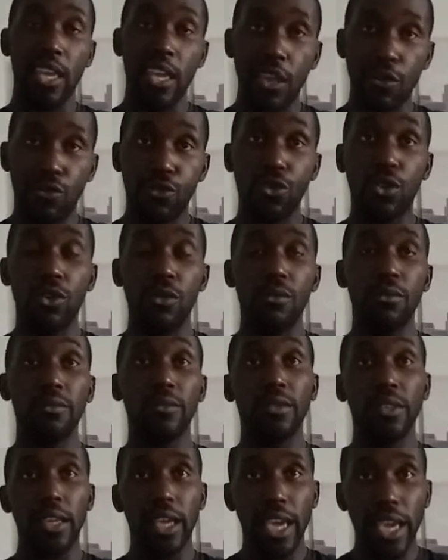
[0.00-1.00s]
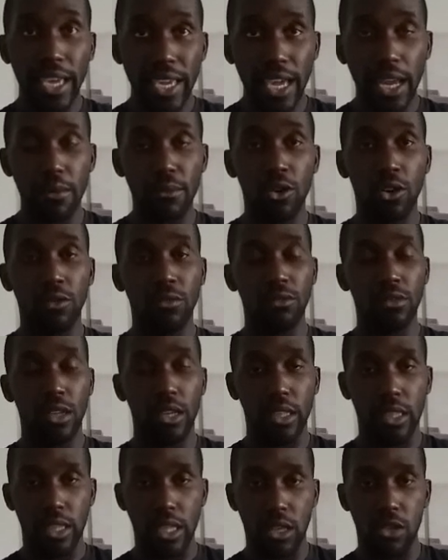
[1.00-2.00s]
il faut également
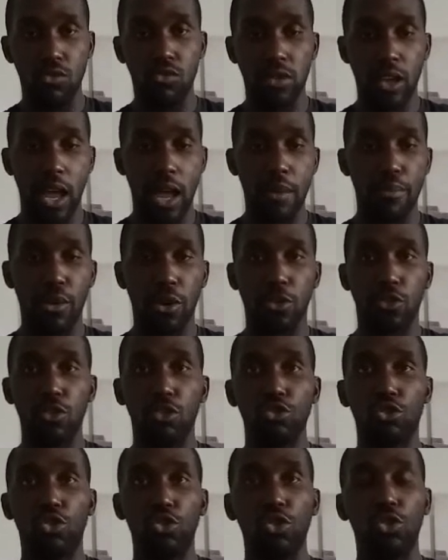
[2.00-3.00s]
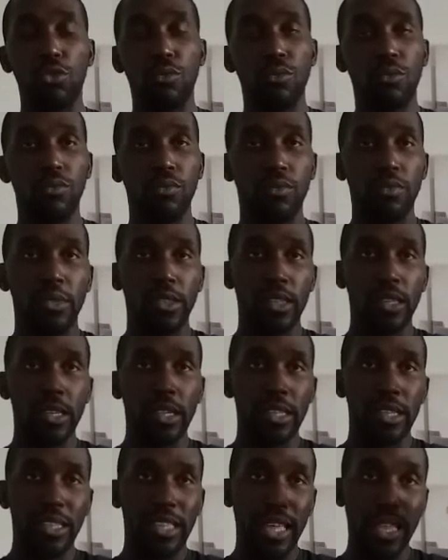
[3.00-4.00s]
c'est ultra important que
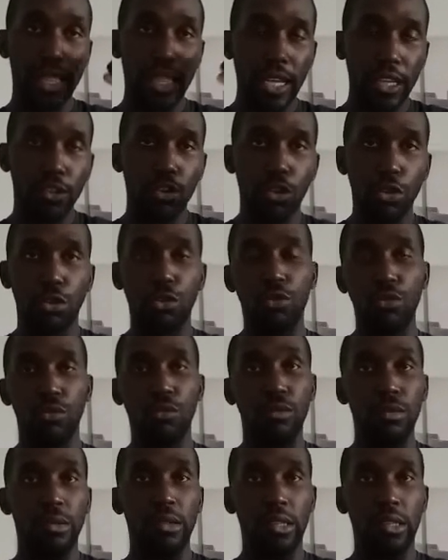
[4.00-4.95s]
tes intentions